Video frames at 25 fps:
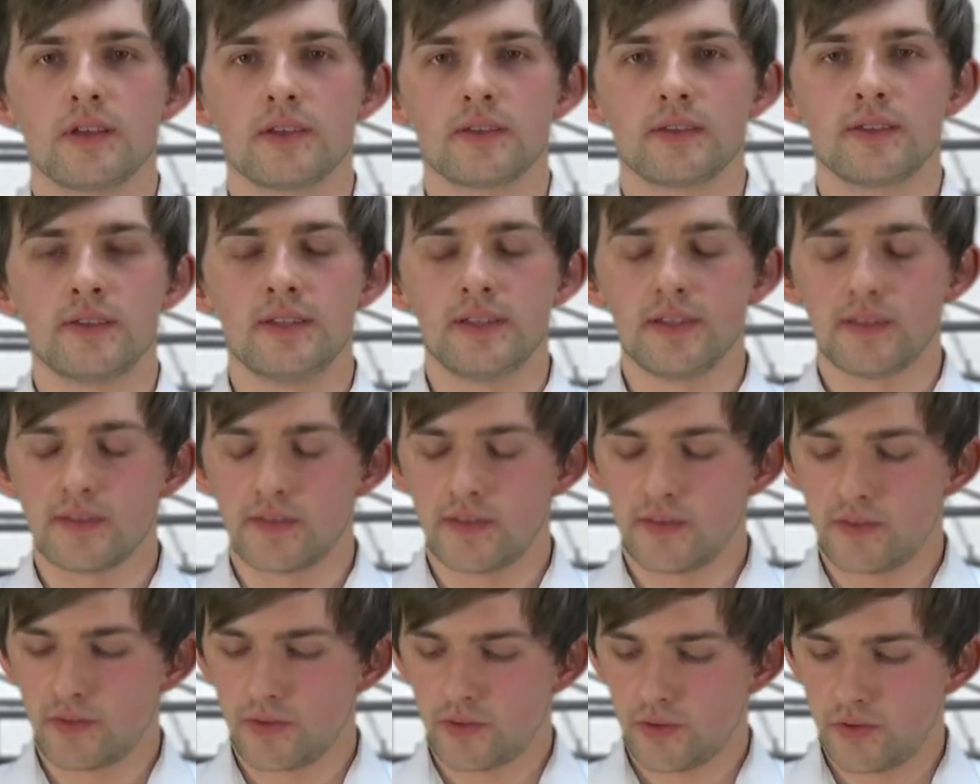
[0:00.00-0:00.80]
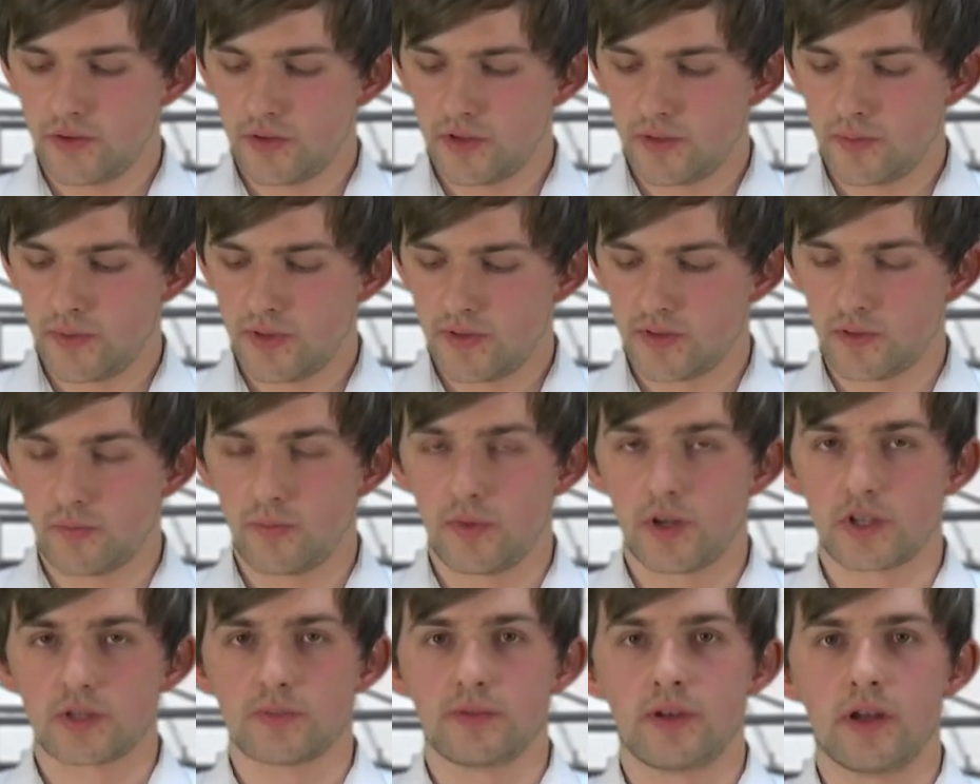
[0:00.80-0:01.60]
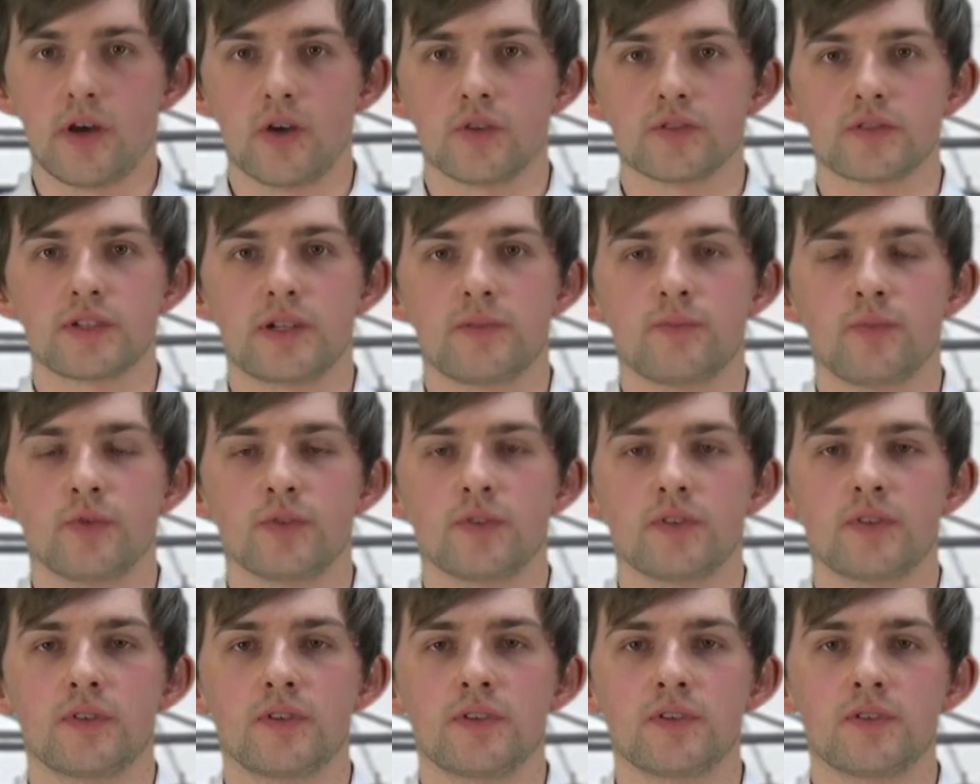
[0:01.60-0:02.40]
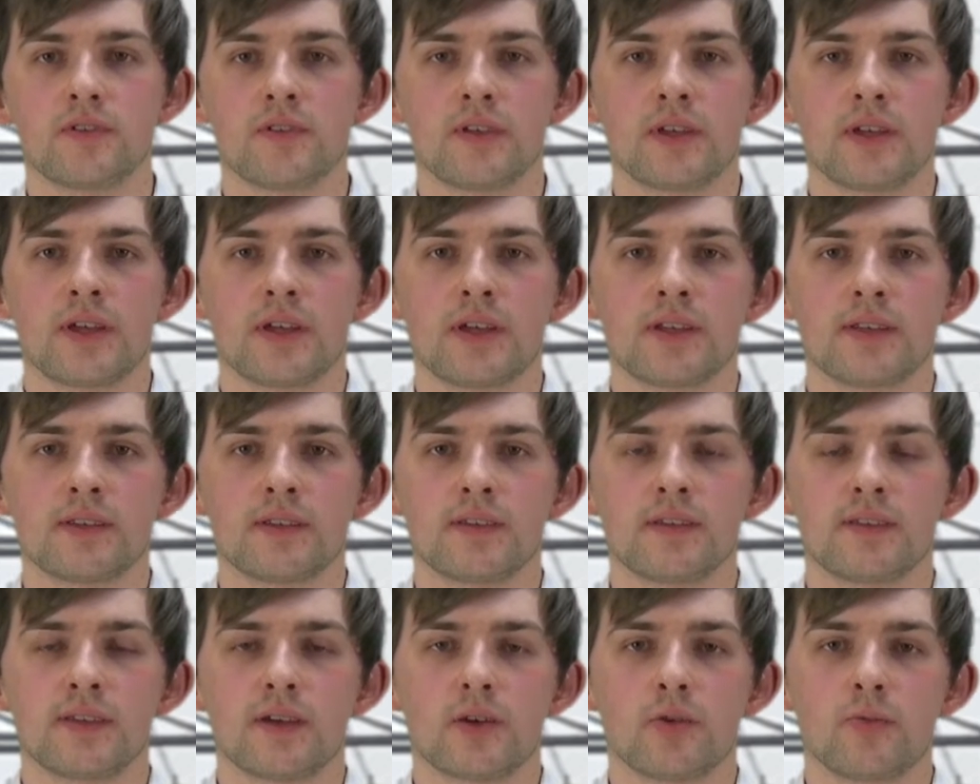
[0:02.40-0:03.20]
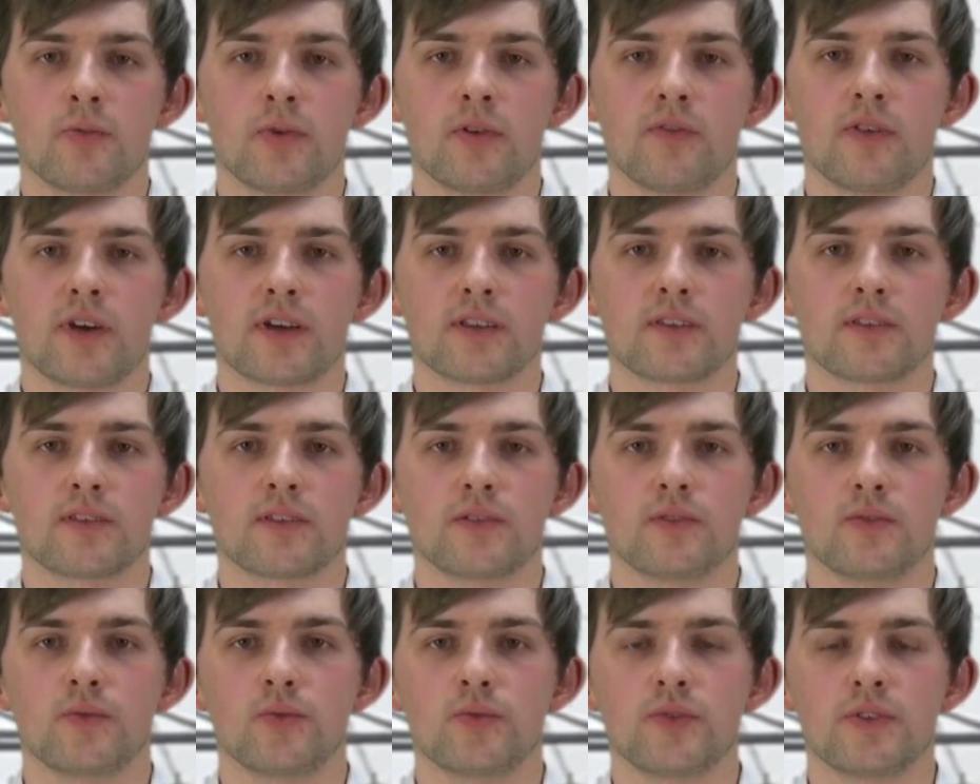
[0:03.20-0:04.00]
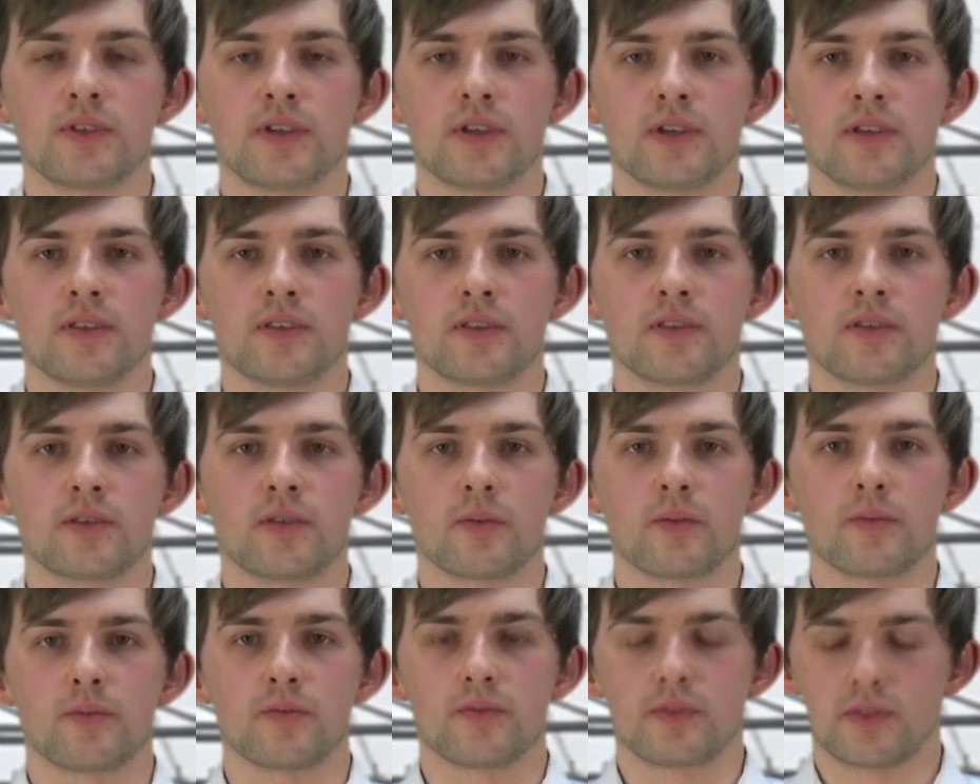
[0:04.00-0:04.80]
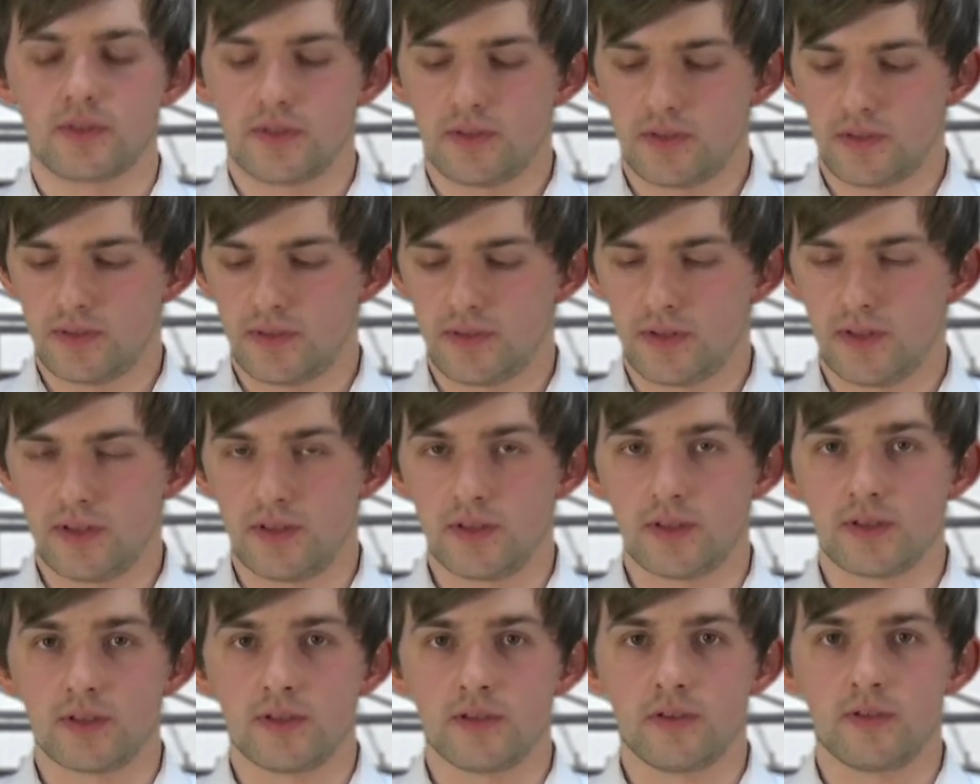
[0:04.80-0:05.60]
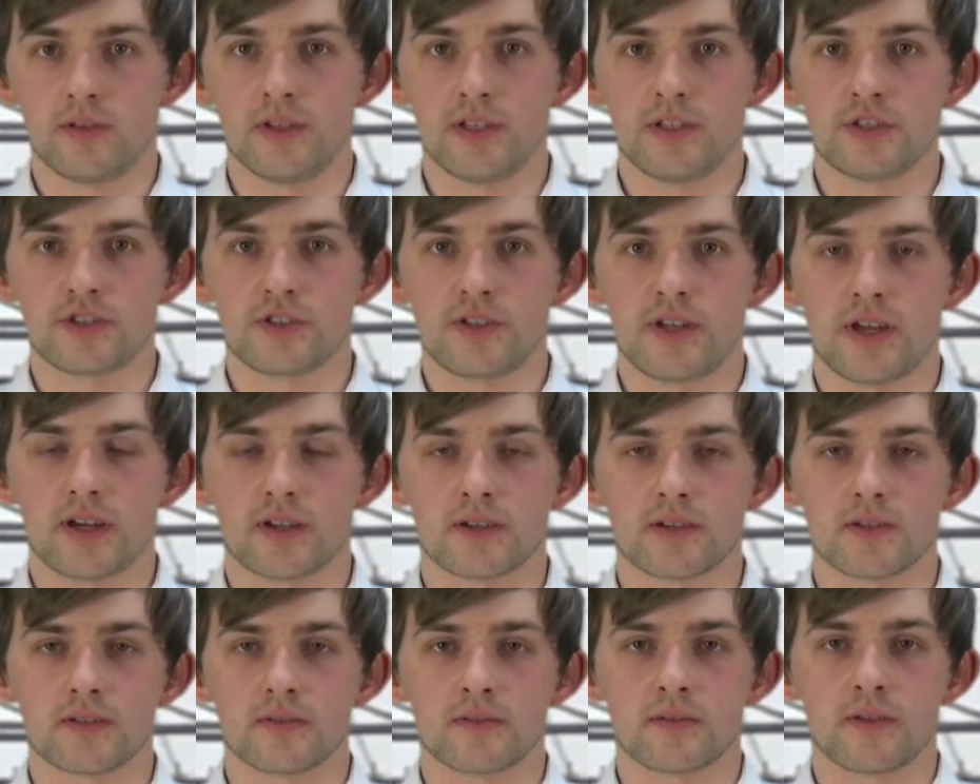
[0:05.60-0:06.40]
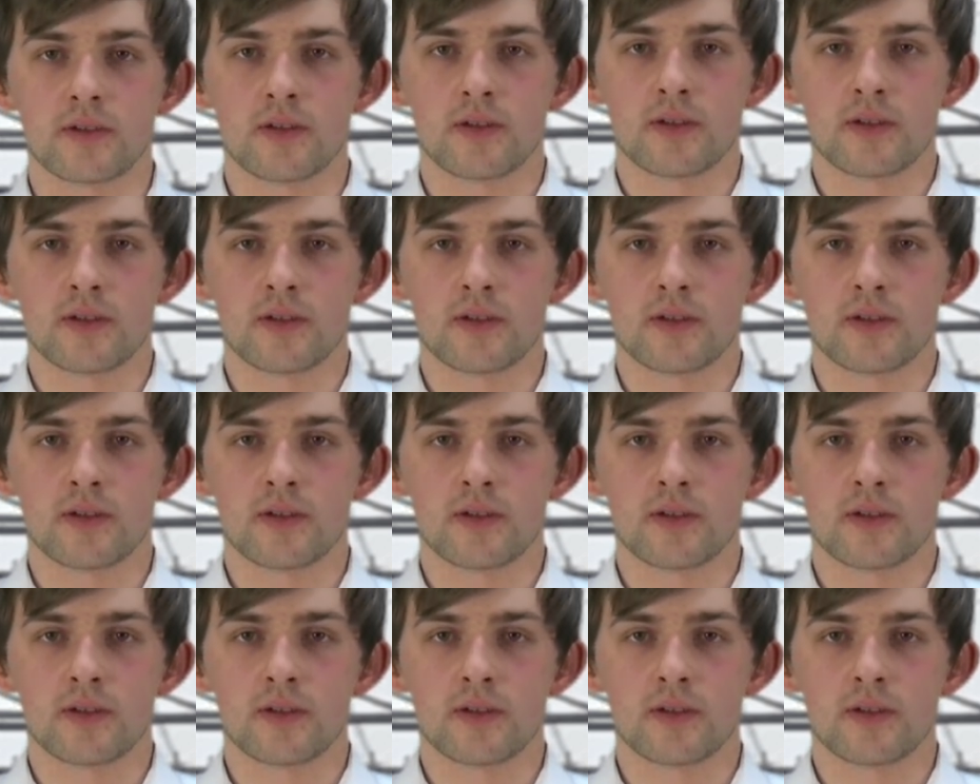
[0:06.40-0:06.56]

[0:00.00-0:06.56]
Den Lichtsensor könnte man zum Beispiel außerhalb montieren. Dieser überwacht durchgehend die Lichtstärke.